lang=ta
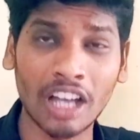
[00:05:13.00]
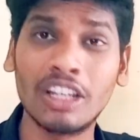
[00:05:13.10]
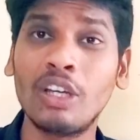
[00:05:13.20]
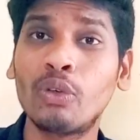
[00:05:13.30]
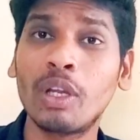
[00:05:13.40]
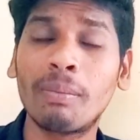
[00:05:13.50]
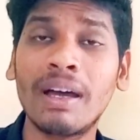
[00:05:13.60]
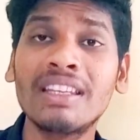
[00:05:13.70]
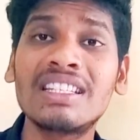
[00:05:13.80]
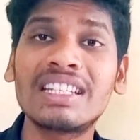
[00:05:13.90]
அதுலேயும்
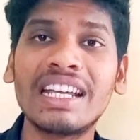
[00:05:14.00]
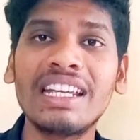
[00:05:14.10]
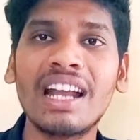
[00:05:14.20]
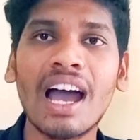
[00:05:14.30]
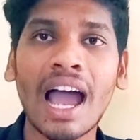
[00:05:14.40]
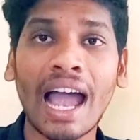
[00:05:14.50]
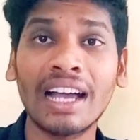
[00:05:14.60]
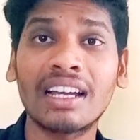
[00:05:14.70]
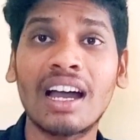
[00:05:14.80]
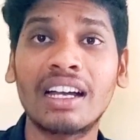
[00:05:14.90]
குறிப்பாக இந்த சைனா
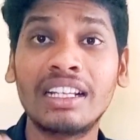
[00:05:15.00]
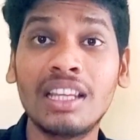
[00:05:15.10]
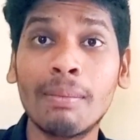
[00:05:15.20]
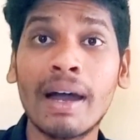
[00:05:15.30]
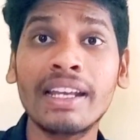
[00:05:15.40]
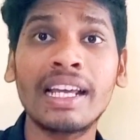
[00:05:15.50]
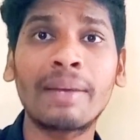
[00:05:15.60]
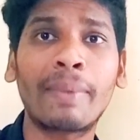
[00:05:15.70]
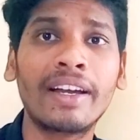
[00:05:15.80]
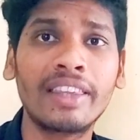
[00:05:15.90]
ஹாங்காங் இருக்காங்க இந்த மாதிரி
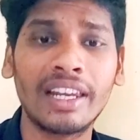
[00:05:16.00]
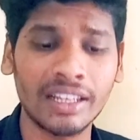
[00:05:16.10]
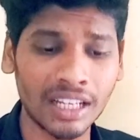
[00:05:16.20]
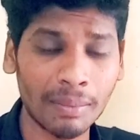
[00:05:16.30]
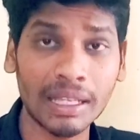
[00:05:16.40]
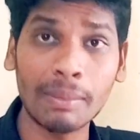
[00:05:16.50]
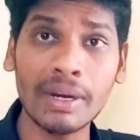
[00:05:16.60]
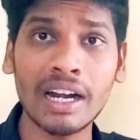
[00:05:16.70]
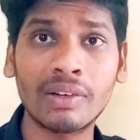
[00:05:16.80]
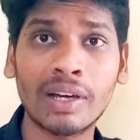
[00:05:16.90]
பகுதியிலேருந்து நம்ம
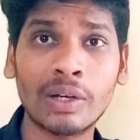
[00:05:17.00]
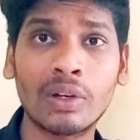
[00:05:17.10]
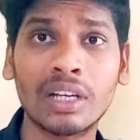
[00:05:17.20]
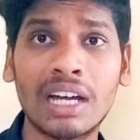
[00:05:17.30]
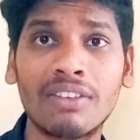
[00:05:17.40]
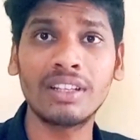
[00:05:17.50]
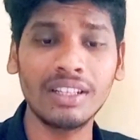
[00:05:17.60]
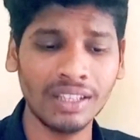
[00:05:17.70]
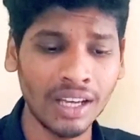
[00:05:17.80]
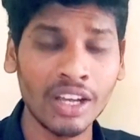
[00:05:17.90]
தமிழ்நாட்டுக்கு வரவங்களுக்குலாம் வந்து
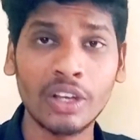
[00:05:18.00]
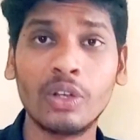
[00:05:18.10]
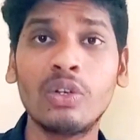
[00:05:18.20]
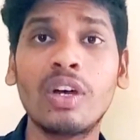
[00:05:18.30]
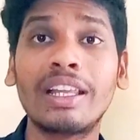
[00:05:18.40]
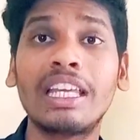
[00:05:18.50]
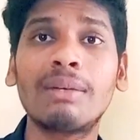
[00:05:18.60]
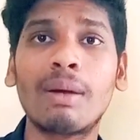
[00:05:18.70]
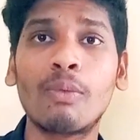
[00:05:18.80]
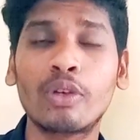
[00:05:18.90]
இன்னும்
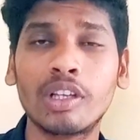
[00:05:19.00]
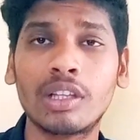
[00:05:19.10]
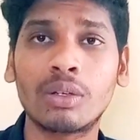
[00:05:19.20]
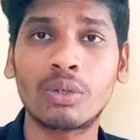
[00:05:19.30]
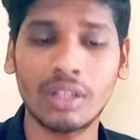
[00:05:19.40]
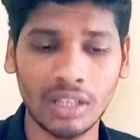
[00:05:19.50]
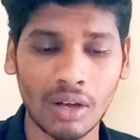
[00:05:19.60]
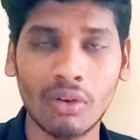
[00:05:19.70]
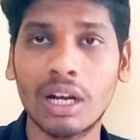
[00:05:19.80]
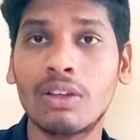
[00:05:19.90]
அதிகமாக முக்கியத்துவம் கொடுத்து
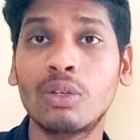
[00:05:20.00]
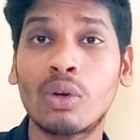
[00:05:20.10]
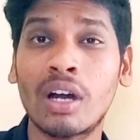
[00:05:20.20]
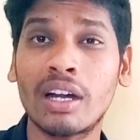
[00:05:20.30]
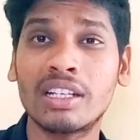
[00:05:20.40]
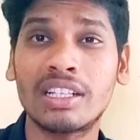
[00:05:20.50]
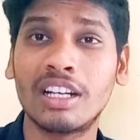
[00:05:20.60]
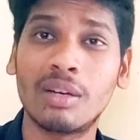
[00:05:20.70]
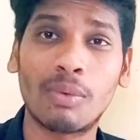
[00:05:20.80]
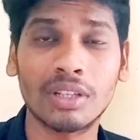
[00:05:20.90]
அவங்களாம் வந்து கொரோனா டெஸ்ட்
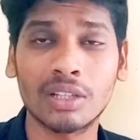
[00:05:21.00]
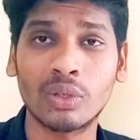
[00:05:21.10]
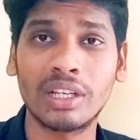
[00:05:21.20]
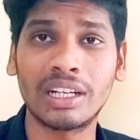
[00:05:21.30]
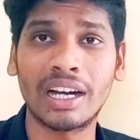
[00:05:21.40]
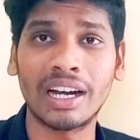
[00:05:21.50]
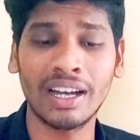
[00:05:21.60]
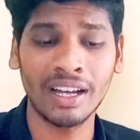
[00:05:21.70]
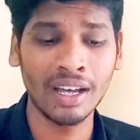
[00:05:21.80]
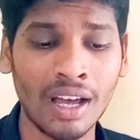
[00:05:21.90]
எடுக்க போதாக சொல்லியிருக்காங்க